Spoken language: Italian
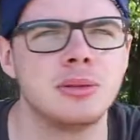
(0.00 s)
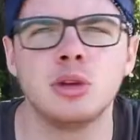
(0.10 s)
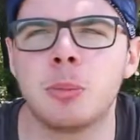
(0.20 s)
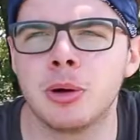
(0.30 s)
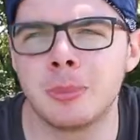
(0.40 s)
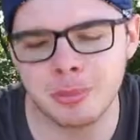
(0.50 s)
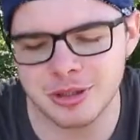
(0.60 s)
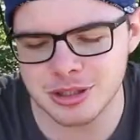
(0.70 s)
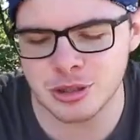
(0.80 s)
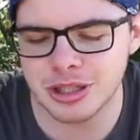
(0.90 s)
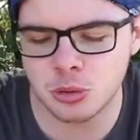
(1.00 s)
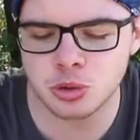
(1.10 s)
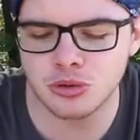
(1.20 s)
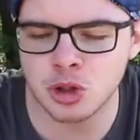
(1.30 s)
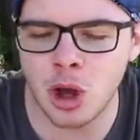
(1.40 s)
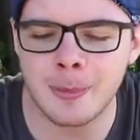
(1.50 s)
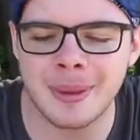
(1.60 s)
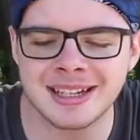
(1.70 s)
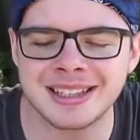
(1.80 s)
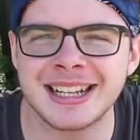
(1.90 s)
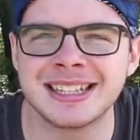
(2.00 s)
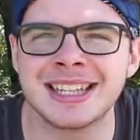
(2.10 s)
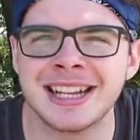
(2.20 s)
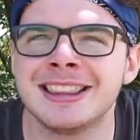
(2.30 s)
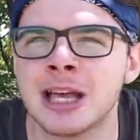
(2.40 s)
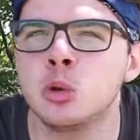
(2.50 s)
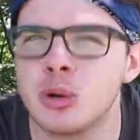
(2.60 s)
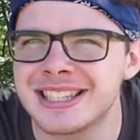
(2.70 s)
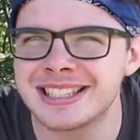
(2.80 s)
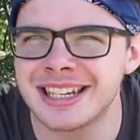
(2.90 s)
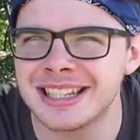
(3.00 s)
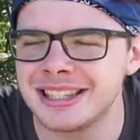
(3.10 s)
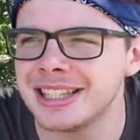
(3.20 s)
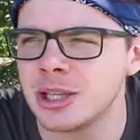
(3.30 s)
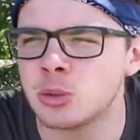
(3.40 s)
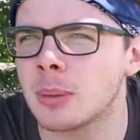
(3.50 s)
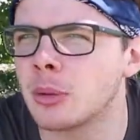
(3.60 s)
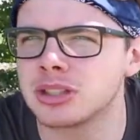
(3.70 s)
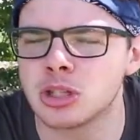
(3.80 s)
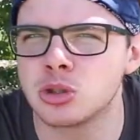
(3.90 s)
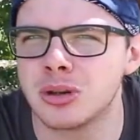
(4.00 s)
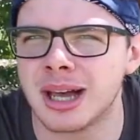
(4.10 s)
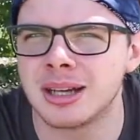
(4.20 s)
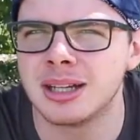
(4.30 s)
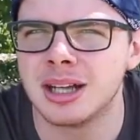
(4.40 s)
dopo la pubblicazione di questo video a perdere 32 iscritti in una botta sola?